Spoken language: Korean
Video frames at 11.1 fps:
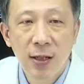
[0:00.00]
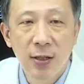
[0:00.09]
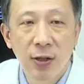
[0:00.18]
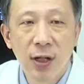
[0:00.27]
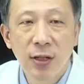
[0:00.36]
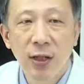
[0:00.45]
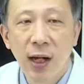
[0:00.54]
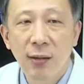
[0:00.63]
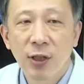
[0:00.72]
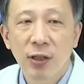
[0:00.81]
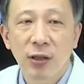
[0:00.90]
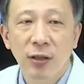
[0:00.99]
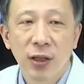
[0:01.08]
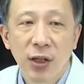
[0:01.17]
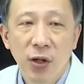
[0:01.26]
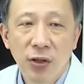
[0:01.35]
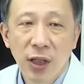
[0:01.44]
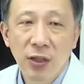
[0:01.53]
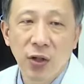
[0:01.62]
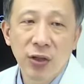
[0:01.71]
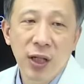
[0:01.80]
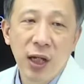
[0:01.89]
전립선 암은 현재
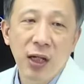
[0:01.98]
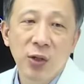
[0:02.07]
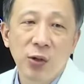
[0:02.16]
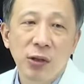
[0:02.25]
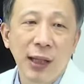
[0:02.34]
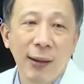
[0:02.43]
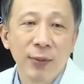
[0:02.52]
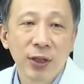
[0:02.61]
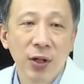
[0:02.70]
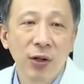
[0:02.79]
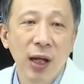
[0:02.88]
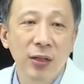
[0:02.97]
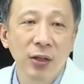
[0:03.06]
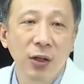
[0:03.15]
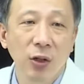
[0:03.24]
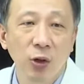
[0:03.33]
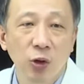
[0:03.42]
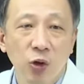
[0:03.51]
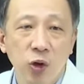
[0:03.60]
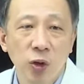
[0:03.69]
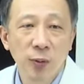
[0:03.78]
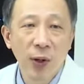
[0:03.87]
전 세계적으로 남성에서
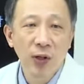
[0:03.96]
두